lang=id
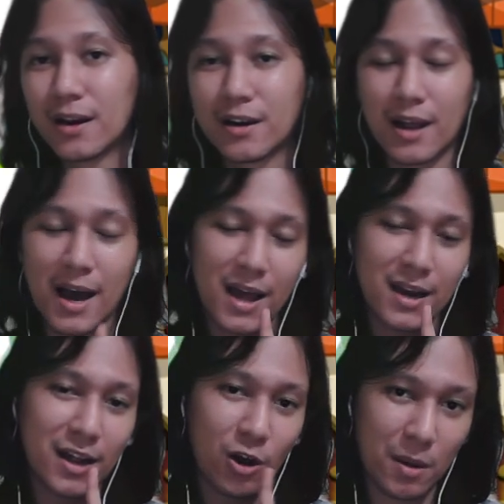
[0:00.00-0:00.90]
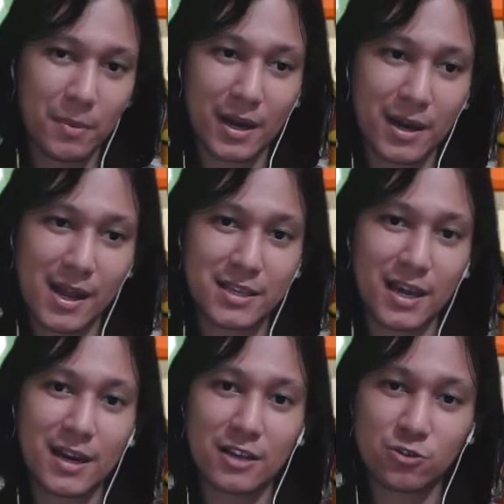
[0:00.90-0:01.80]
Dan kalau kalian yang
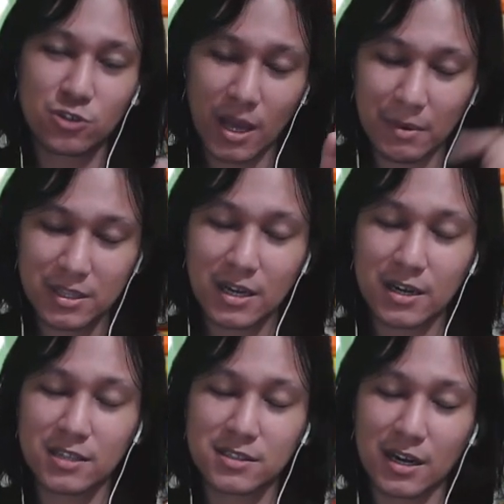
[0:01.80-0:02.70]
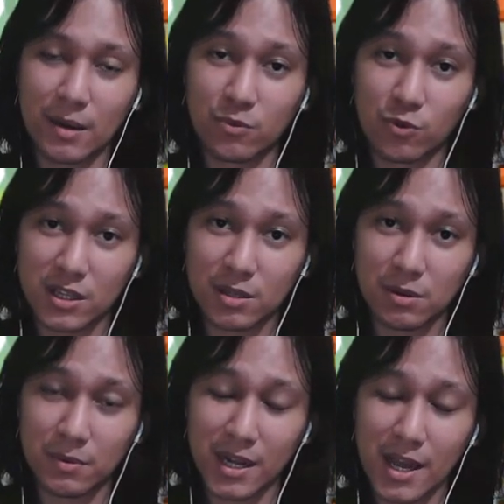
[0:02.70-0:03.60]
diajain, langsung DM aja ke Instagram gue
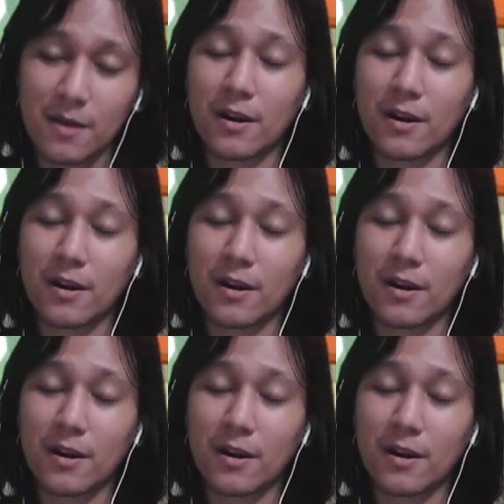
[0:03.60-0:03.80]
teman-teman ya.